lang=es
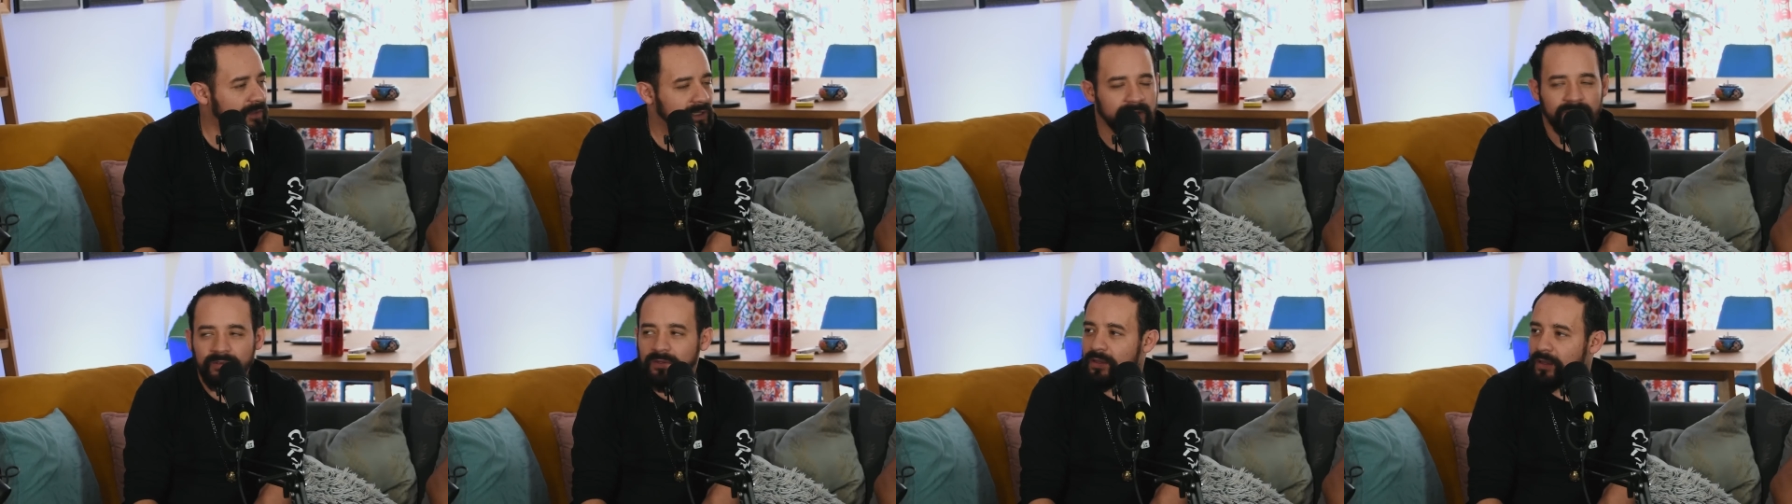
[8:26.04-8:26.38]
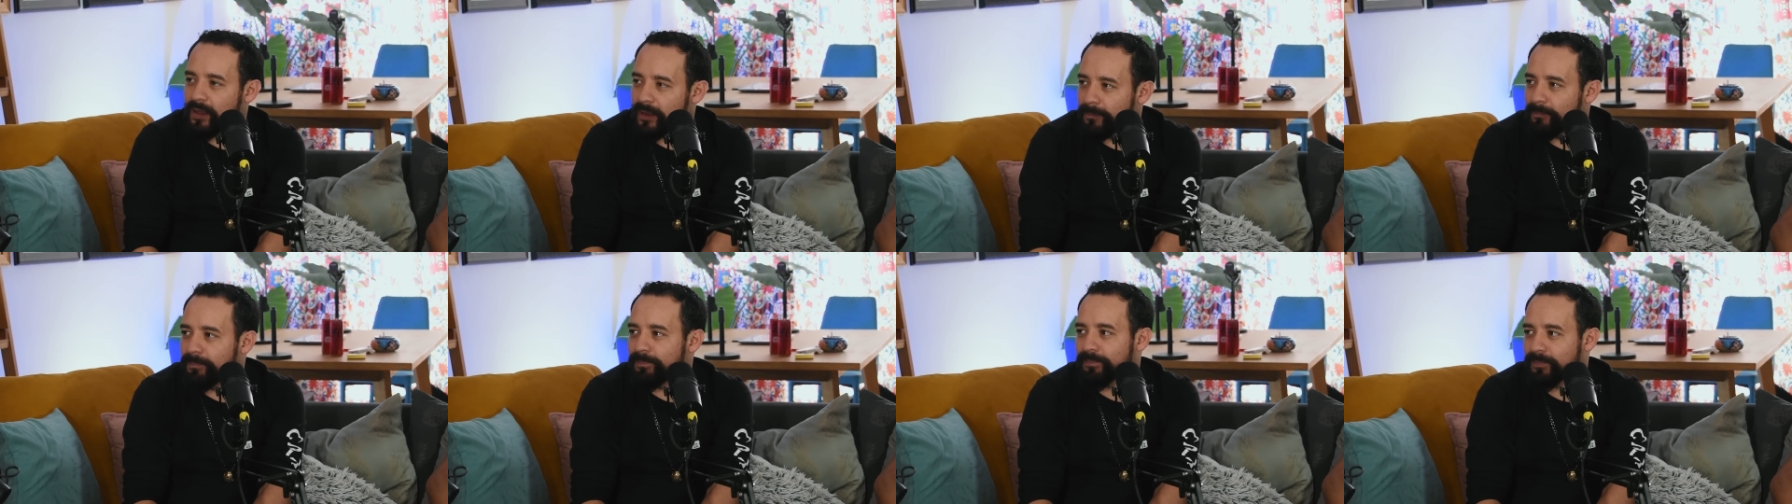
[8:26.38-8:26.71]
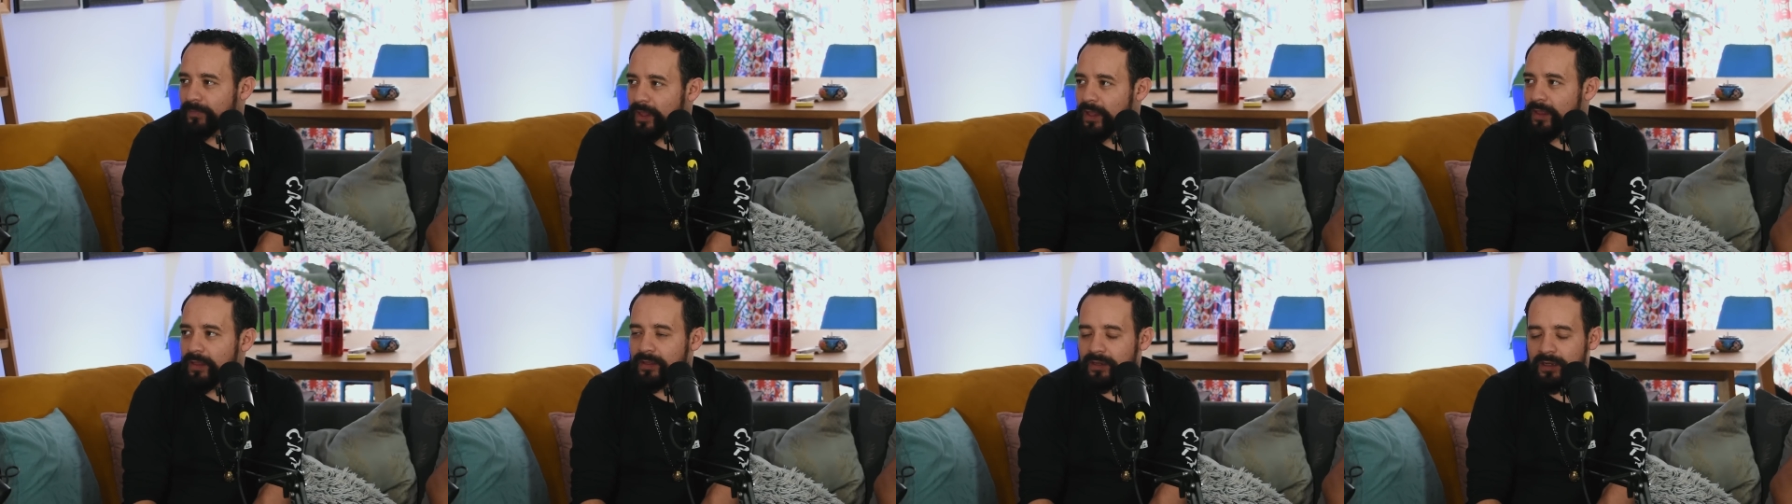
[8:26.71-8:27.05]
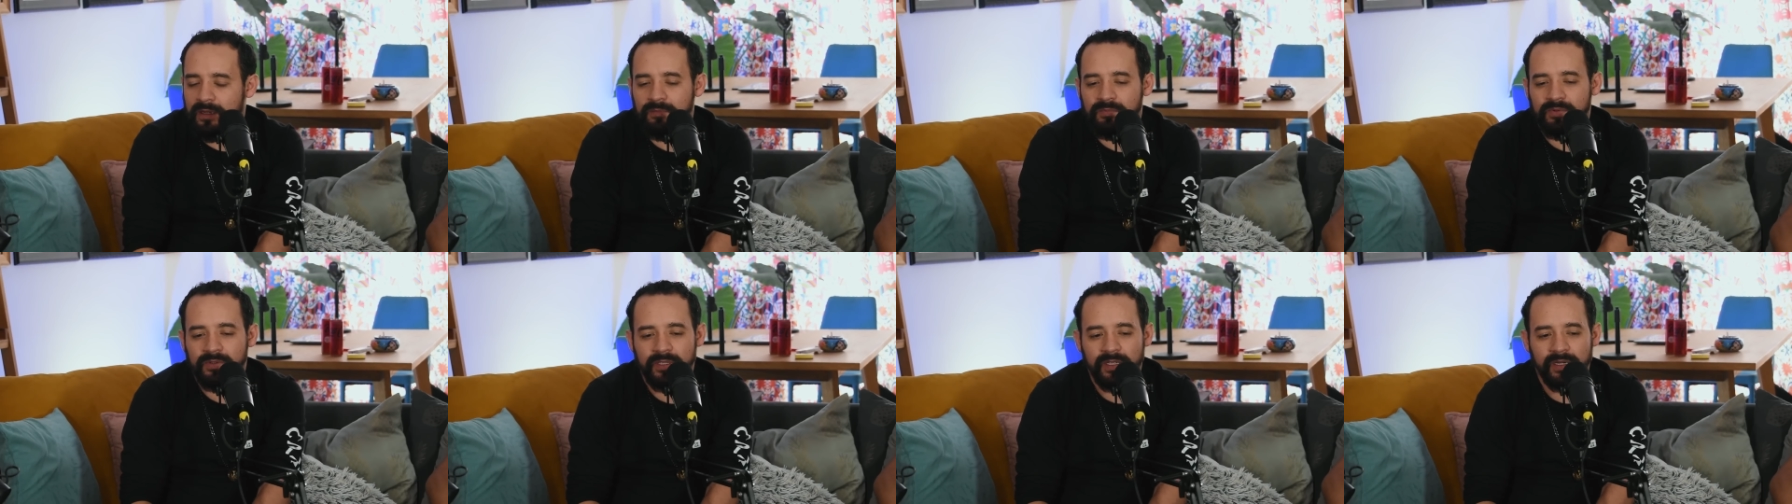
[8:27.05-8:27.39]
vuelto a, dar
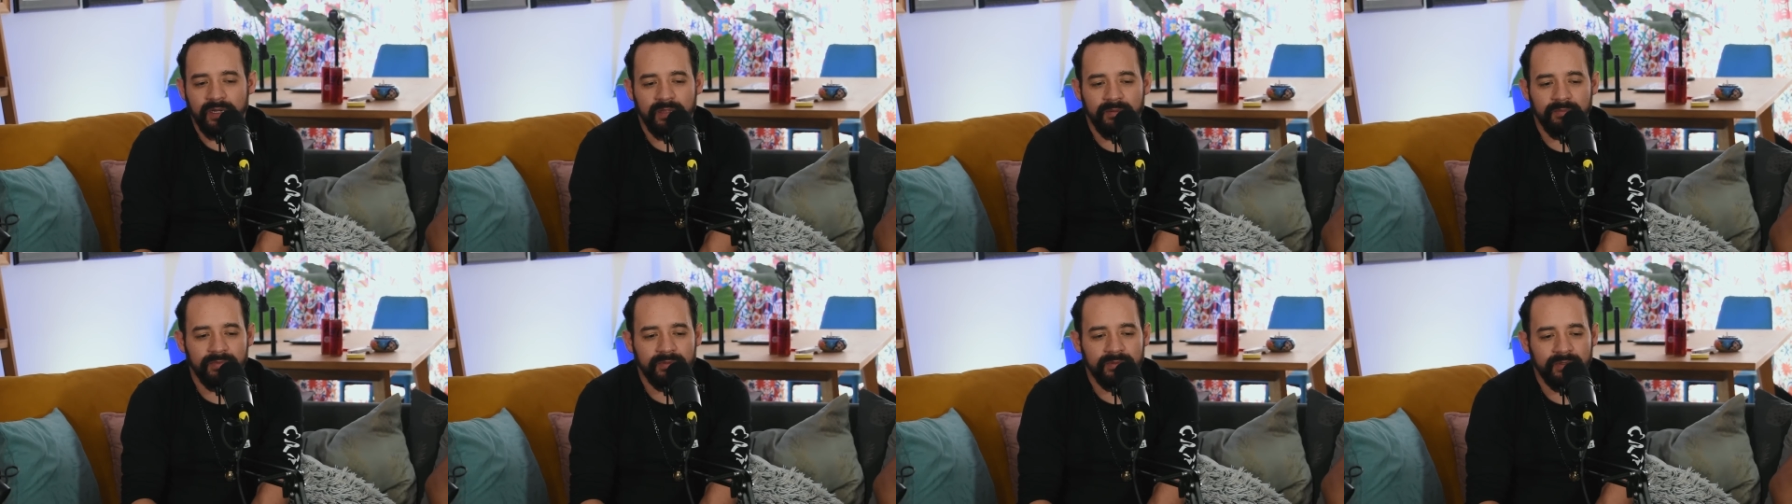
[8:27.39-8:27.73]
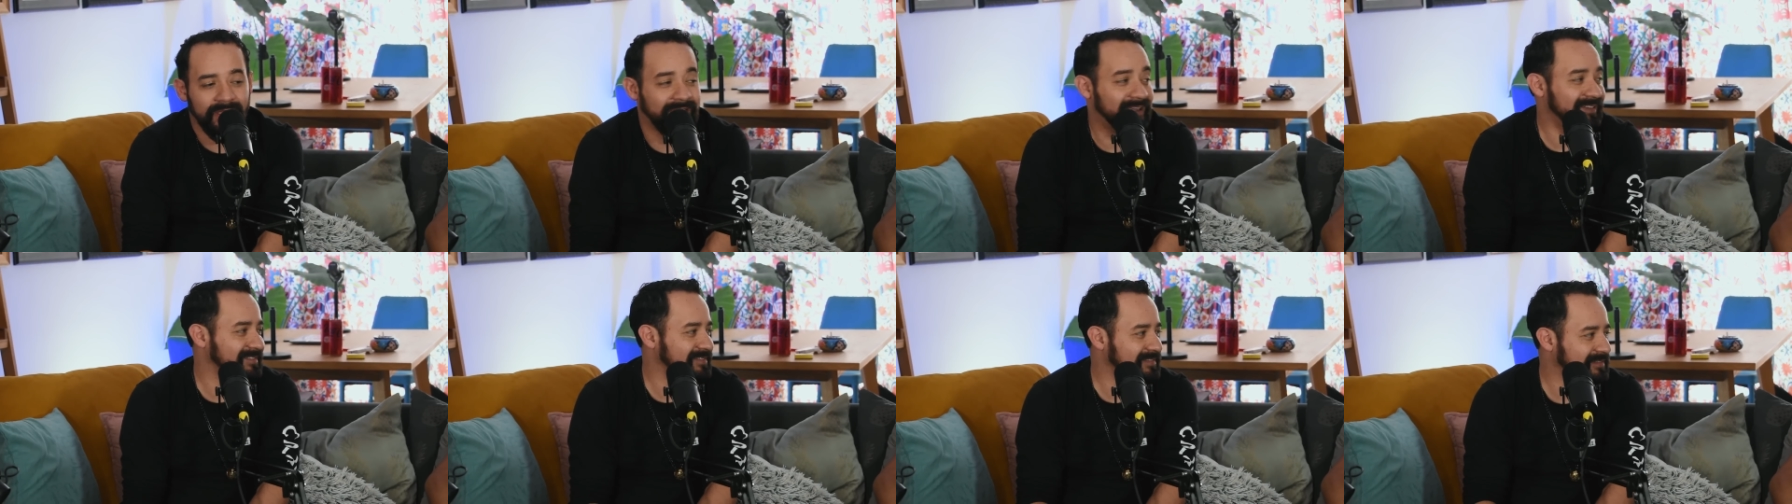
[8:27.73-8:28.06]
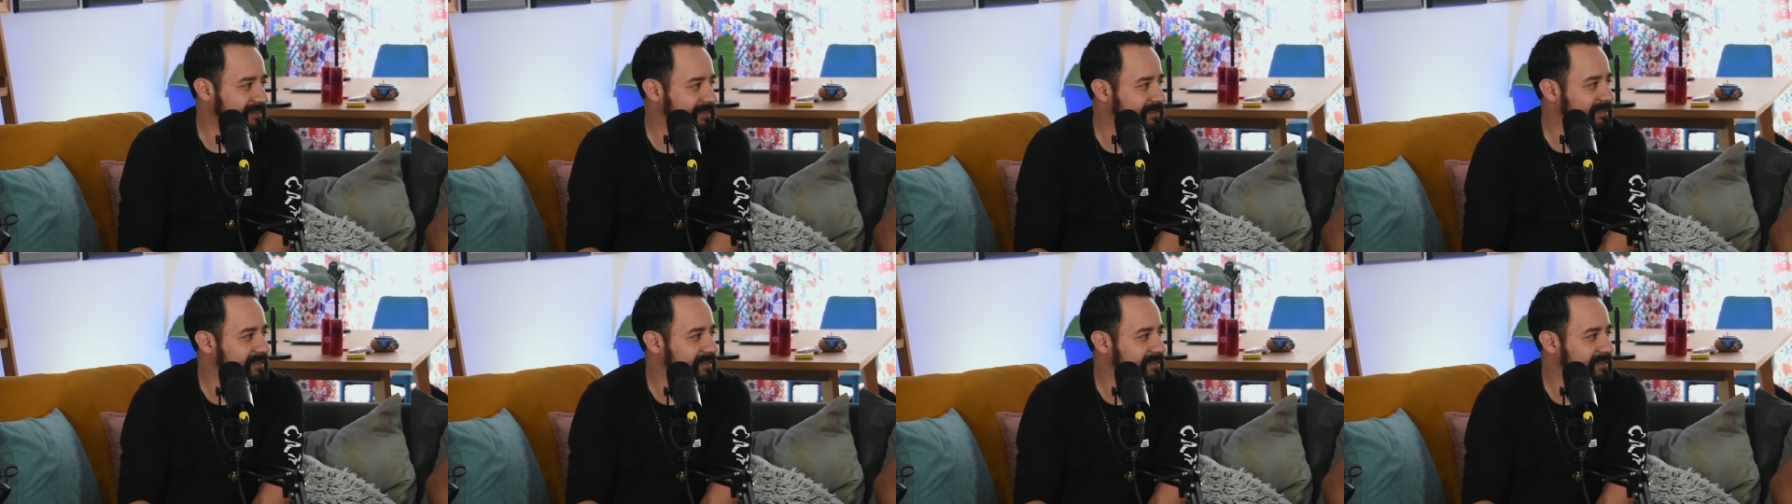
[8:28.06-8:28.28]
la puñalada. ah, ¿no?